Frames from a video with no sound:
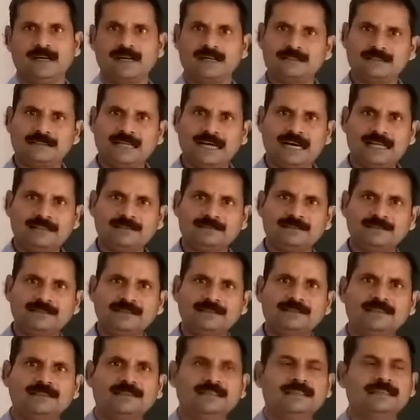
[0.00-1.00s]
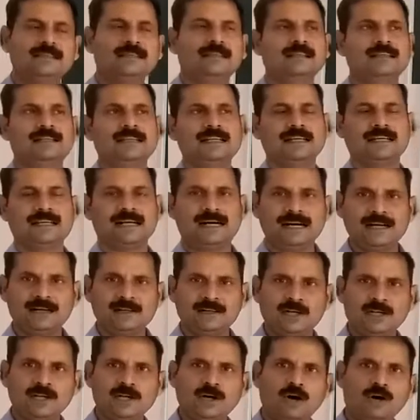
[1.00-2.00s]
अर्थात
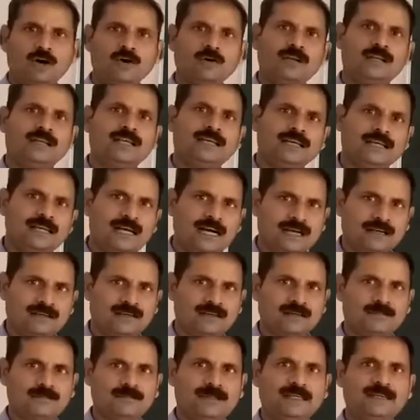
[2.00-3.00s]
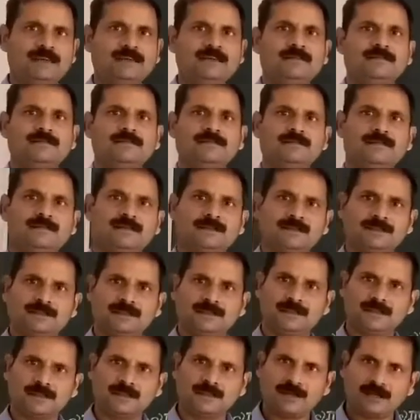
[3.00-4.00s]
लेखांकन और लेखाकर में
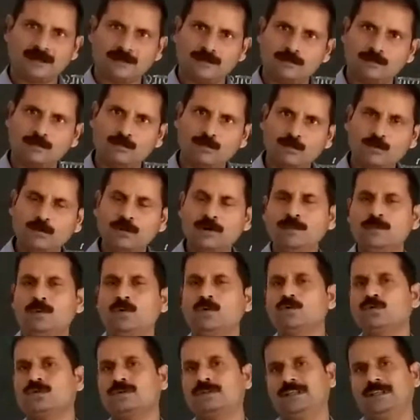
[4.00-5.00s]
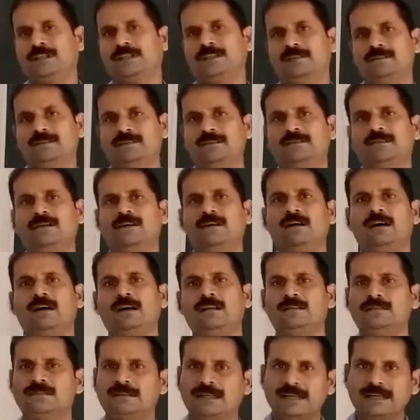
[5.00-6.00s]
मूलभूत
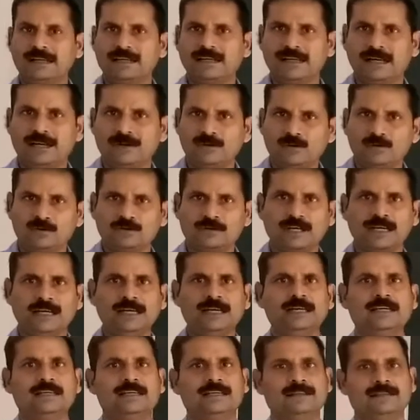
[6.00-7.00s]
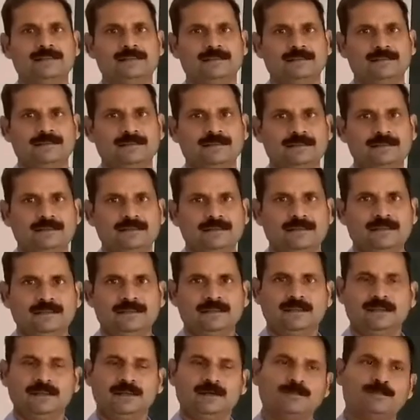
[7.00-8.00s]
अंतर क्या होता है
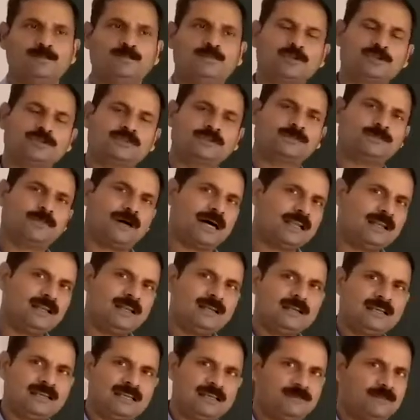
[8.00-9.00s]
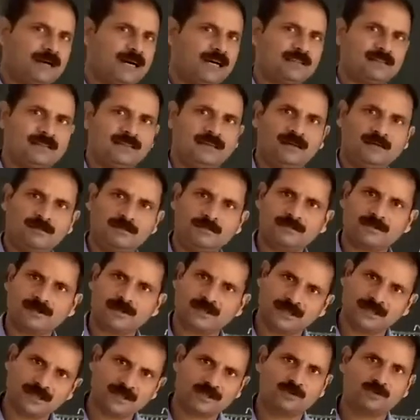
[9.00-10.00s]
पुस्तपालन की बात हम
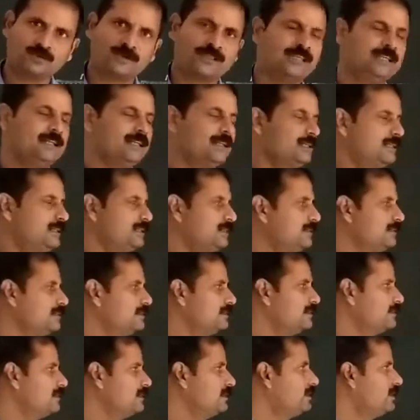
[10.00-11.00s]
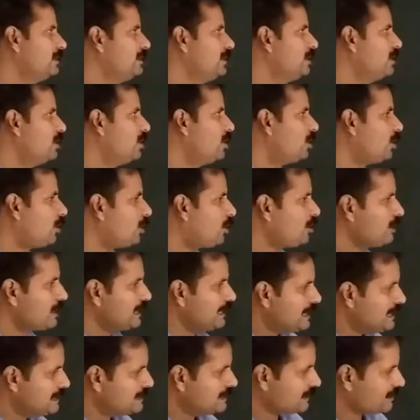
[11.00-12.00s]
कर चुके हैं
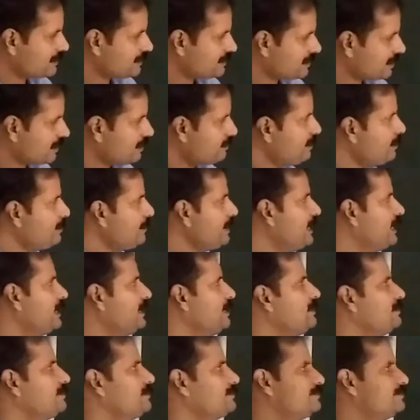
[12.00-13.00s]
और इस क्रम में